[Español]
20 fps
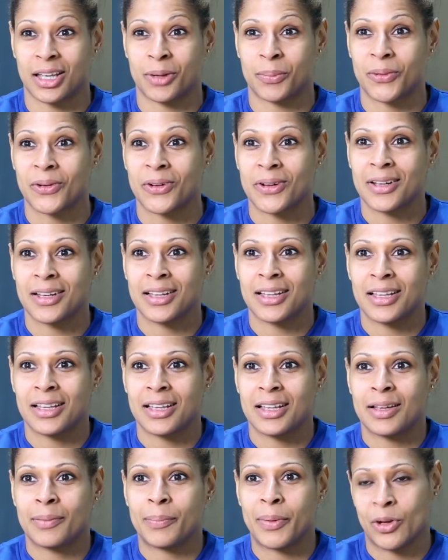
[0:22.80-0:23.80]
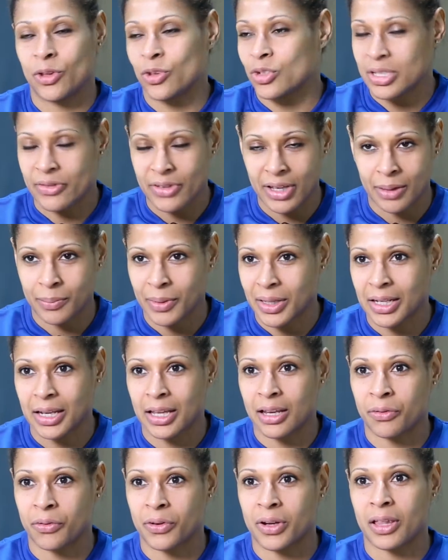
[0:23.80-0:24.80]
equipo. Pero yo sabía que me
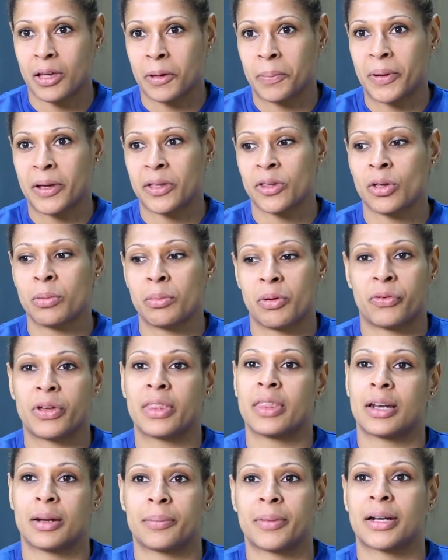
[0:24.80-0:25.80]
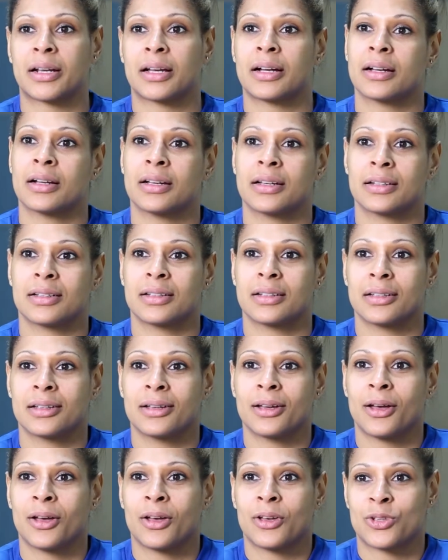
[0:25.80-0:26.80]
quería ir fuera de España y me fui a Dinamarca.
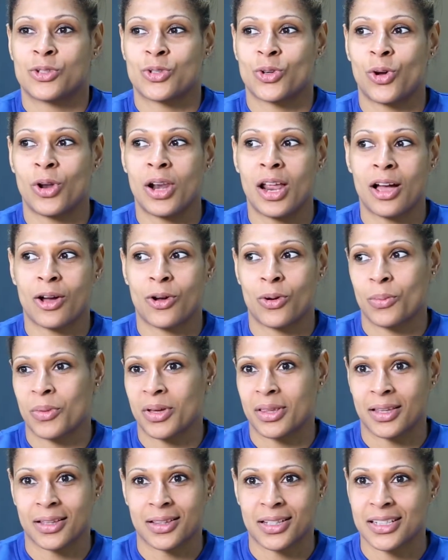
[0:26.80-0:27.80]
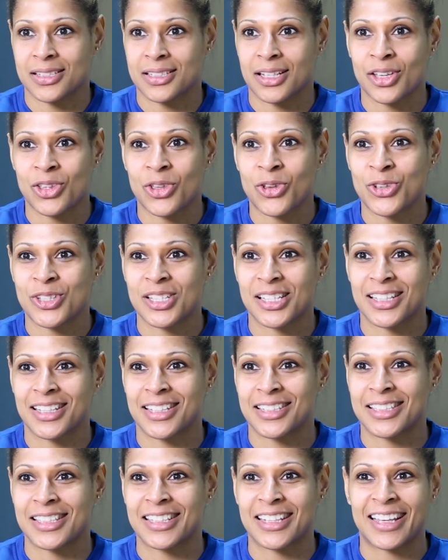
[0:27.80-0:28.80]
Sola, con 23 años
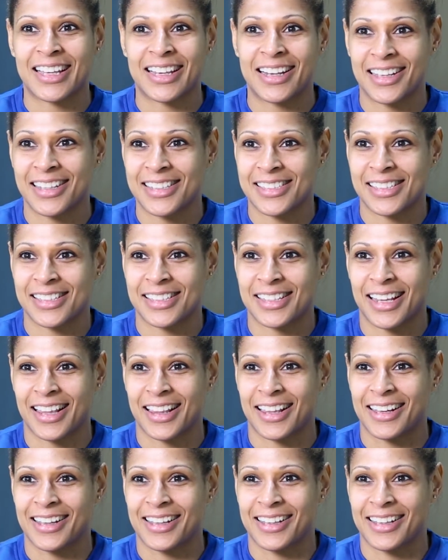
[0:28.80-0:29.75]
y sin inglés, sin nada